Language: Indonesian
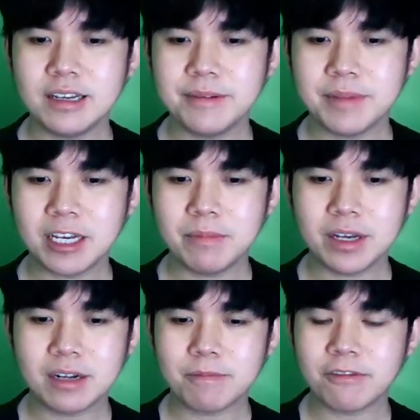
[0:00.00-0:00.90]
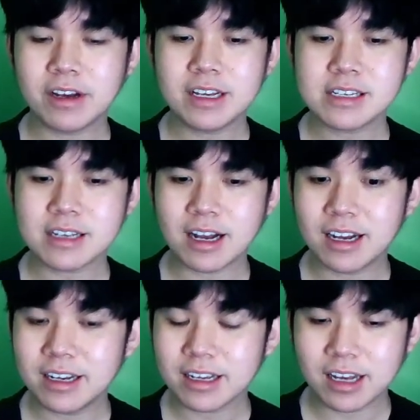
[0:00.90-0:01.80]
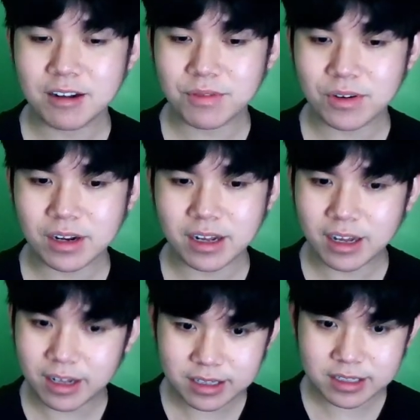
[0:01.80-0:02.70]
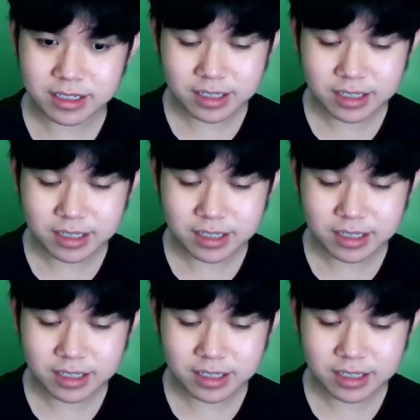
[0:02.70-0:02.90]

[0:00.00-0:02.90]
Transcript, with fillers: maybe the face I can forget.